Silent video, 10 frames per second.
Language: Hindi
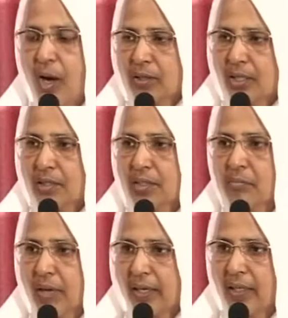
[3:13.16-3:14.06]
और
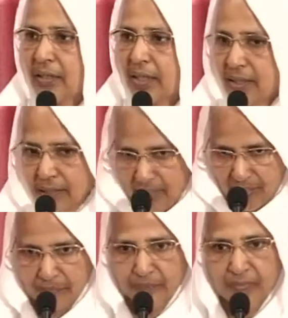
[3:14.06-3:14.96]
दर्शन माने देखना
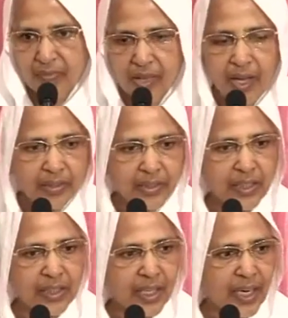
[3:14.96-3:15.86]

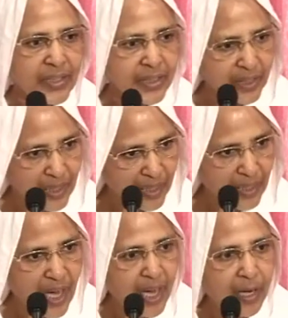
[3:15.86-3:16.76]
अच्छी तरह से
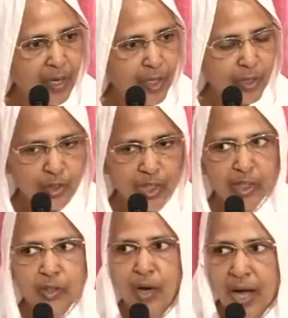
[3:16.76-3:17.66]
देखना तो
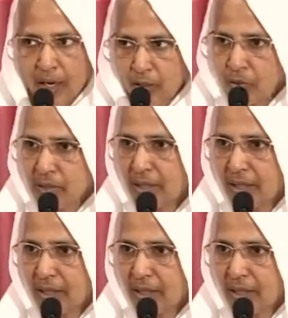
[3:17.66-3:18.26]
एक तो आँखों से